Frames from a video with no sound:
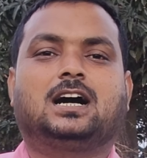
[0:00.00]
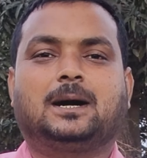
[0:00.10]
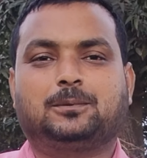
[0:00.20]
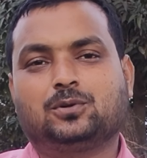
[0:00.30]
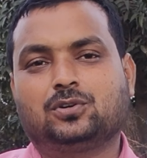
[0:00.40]

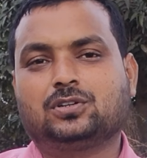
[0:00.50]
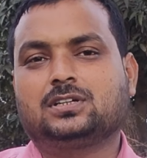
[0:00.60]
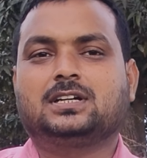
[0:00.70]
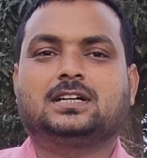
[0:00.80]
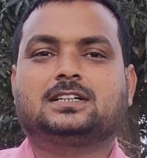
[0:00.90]
आप लोग
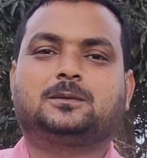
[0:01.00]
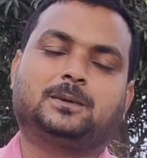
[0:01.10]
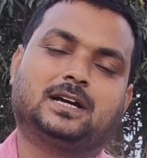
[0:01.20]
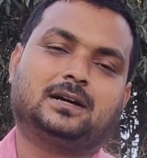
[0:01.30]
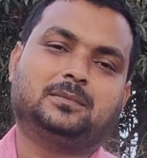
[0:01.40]

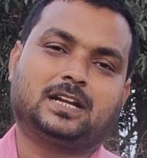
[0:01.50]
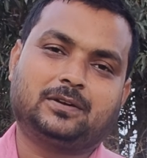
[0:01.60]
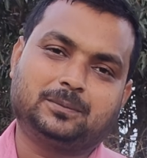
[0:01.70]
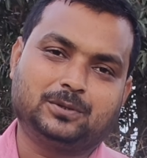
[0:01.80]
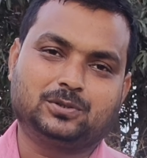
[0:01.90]
कृपया मेरा
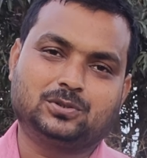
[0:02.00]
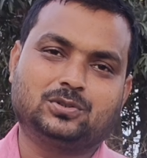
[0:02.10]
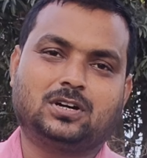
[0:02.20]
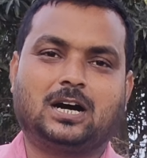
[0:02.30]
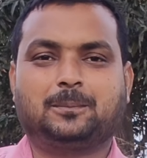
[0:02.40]
ये
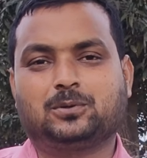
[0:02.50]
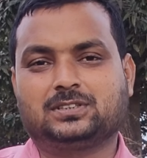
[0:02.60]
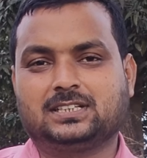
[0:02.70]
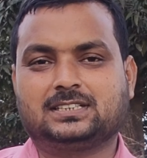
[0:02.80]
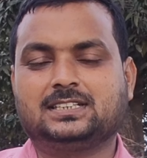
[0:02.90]
वीडियो आप लोग
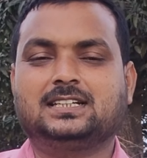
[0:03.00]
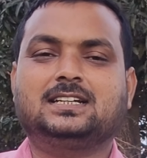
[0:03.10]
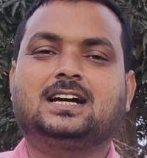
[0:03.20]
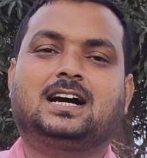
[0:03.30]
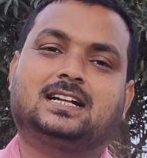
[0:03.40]
देखिए
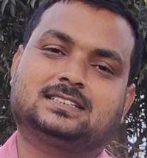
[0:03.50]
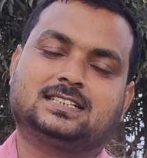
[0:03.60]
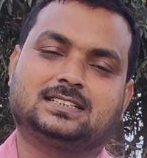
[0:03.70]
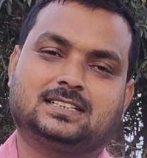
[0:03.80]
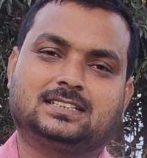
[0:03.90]
अंत
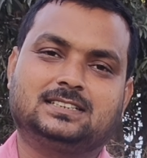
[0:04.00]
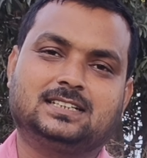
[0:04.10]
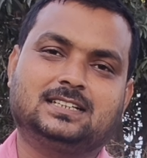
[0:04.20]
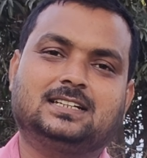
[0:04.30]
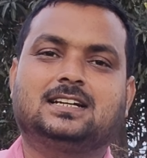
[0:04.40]
तक
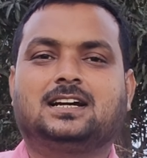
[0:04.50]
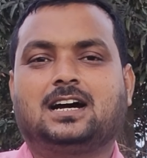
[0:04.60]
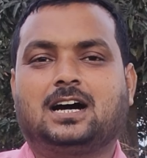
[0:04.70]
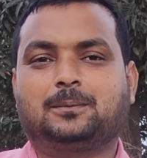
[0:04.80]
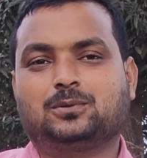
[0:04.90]
देखिए
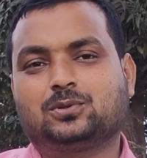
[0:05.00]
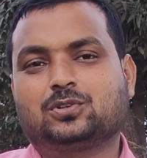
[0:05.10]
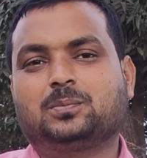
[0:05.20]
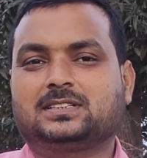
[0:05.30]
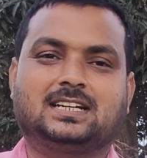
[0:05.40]
आप लोगों
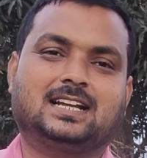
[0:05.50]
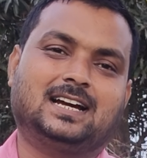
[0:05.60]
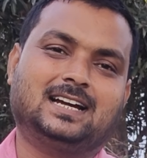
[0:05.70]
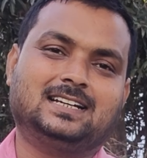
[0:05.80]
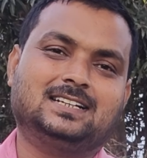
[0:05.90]
को मज़ा ना
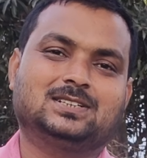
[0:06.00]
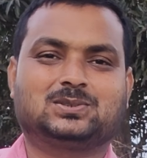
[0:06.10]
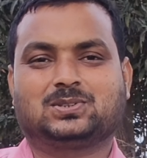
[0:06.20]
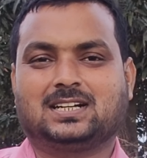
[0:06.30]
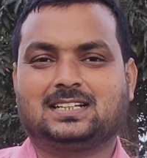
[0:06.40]
आए
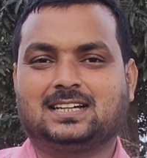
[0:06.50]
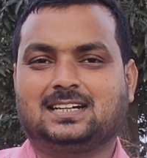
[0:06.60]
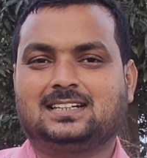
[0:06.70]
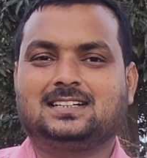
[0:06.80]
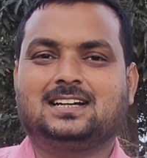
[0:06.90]
तो कहना
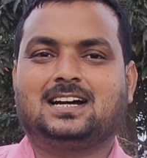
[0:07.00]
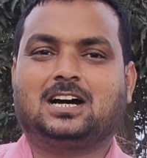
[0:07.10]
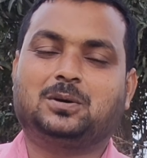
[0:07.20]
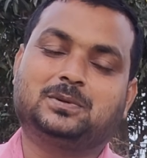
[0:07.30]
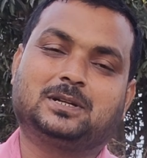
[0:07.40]

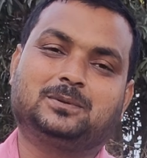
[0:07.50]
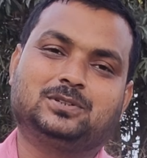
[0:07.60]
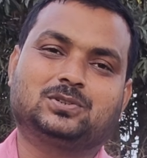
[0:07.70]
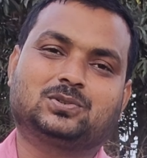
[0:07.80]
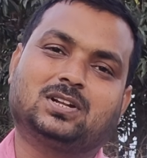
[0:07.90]
आप मेरे
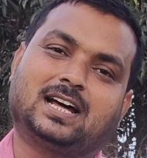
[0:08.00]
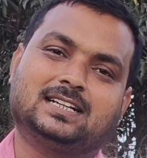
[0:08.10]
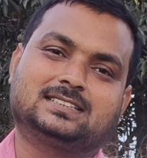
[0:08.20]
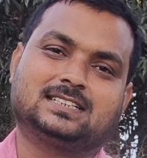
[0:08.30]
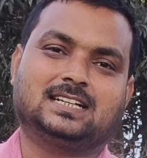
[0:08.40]
वीडियो को
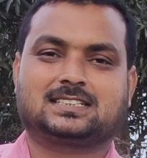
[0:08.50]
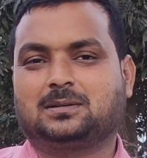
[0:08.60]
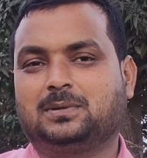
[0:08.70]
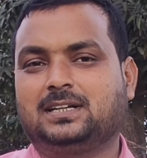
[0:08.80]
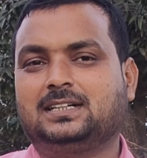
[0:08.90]
लाइक शेयर
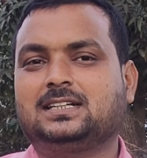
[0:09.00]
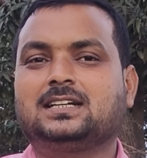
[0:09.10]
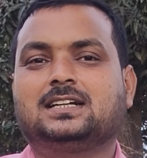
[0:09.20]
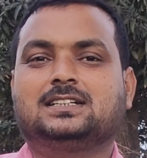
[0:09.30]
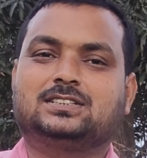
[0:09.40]
कमेंट
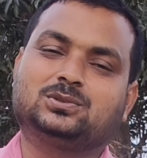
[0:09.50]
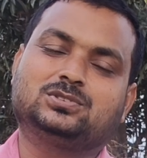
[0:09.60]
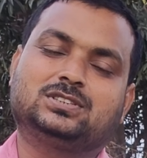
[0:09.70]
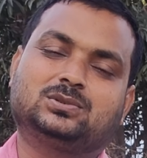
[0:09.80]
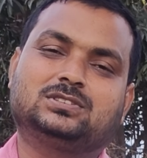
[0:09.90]
जरूर
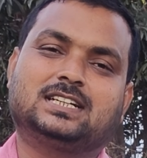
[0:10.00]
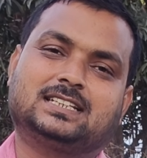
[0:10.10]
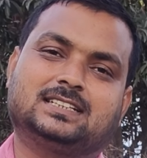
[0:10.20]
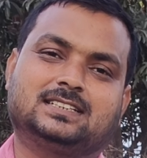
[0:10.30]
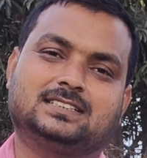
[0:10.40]
जरूर
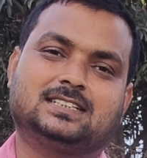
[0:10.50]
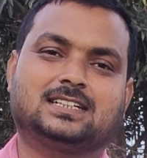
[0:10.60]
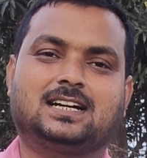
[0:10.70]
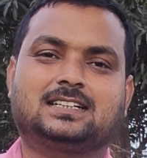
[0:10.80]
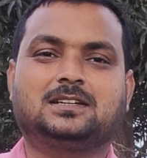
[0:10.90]
ज़्यादा
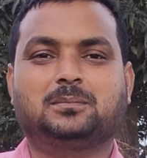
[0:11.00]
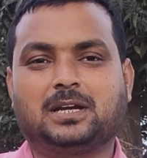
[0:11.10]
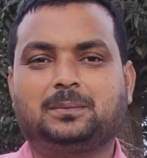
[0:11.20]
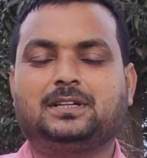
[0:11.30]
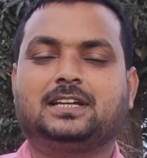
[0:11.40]
कीजिएगा कि
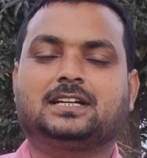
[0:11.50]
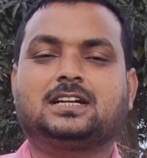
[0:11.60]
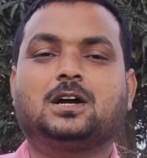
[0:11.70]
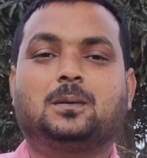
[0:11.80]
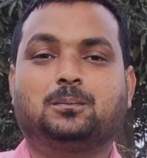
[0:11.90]
मैं भी एक
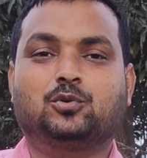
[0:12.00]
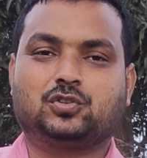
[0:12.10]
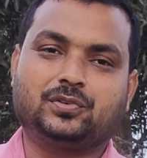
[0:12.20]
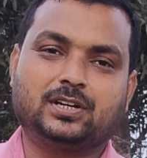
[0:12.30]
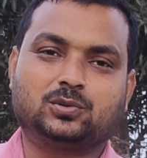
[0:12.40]

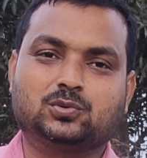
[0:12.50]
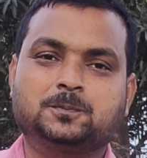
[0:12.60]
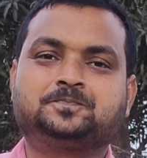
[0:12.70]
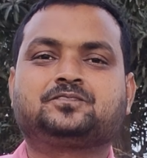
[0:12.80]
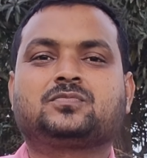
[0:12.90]
मोटिवेट हूँ